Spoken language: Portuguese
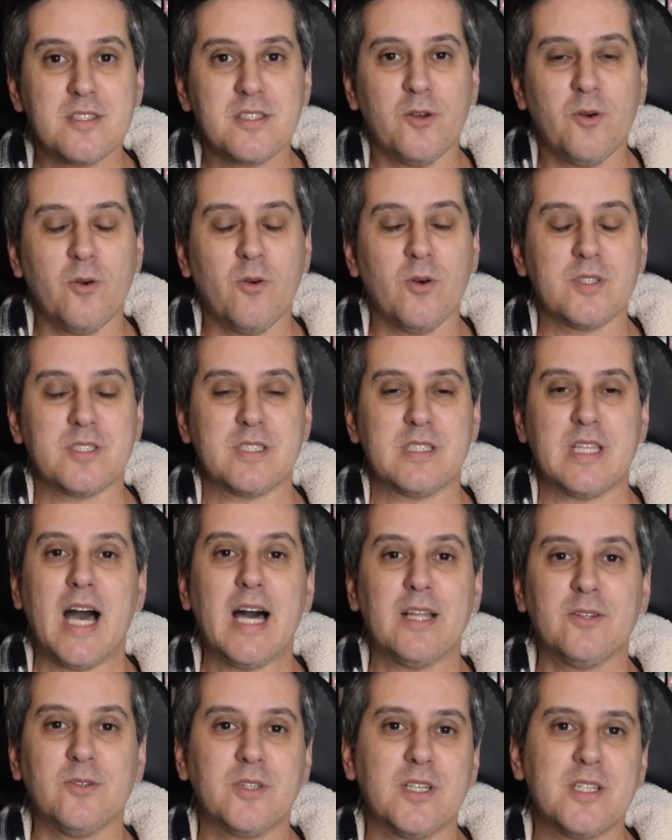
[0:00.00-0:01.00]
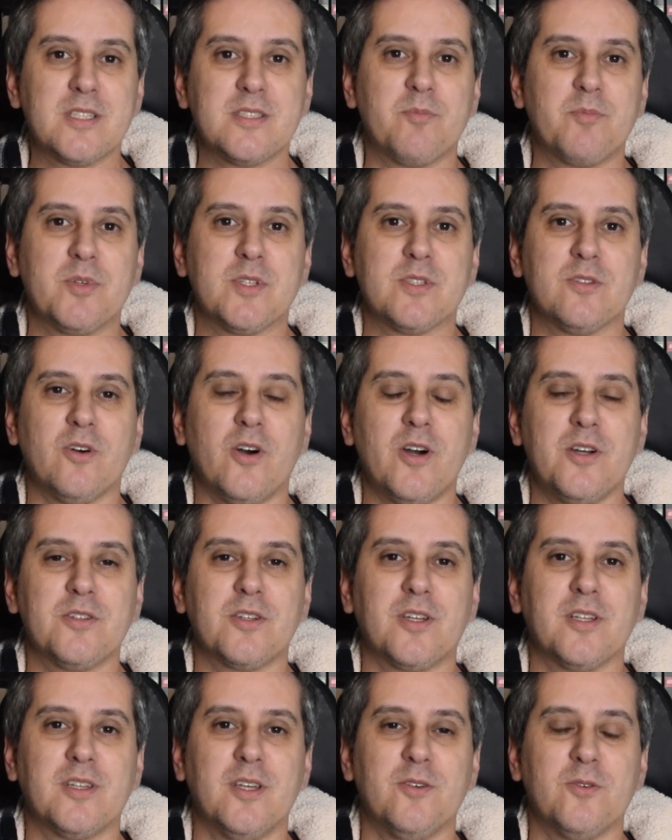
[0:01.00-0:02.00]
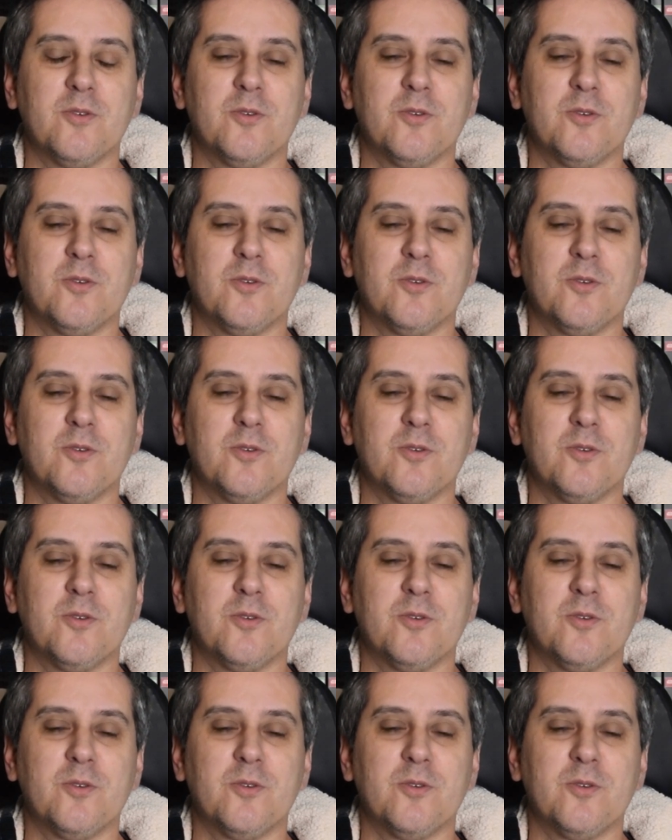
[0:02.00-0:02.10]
tenham gostado desse episódio, que tenham